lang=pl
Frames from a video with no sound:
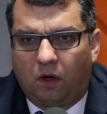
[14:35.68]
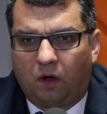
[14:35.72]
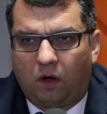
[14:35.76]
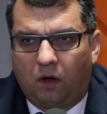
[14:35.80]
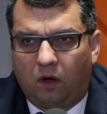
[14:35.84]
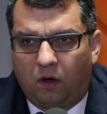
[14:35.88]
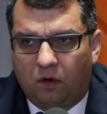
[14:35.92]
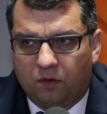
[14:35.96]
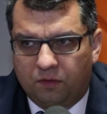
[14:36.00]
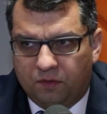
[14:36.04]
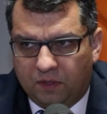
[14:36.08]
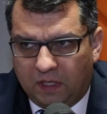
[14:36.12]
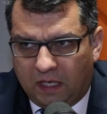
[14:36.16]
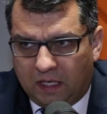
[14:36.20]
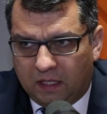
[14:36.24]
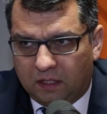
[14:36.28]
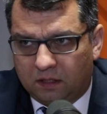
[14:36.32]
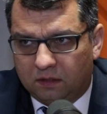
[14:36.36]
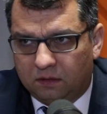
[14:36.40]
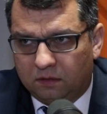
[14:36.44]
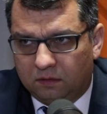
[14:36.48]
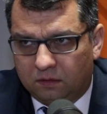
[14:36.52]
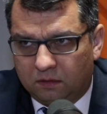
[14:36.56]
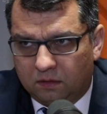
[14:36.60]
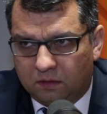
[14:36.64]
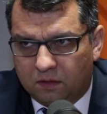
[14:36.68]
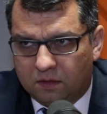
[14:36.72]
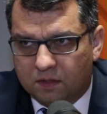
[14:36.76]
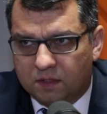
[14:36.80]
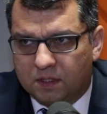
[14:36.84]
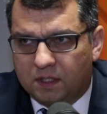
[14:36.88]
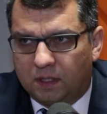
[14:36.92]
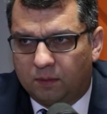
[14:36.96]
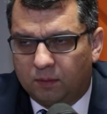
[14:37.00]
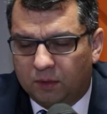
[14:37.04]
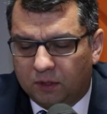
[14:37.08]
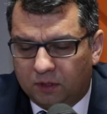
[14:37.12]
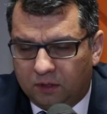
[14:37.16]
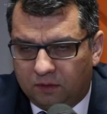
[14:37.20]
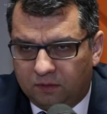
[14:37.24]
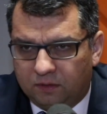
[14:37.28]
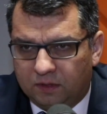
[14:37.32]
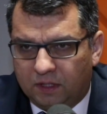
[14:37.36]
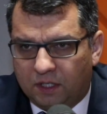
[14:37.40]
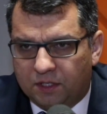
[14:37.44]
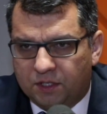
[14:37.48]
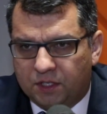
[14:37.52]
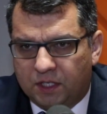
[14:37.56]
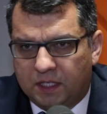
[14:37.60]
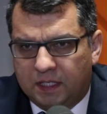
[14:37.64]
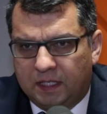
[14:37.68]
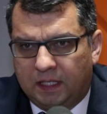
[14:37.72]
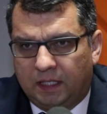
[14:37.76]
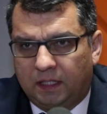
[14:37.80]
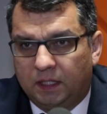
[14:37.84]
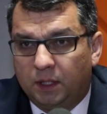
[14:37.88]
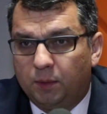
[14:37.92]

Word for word: ofiar samego wydarzenia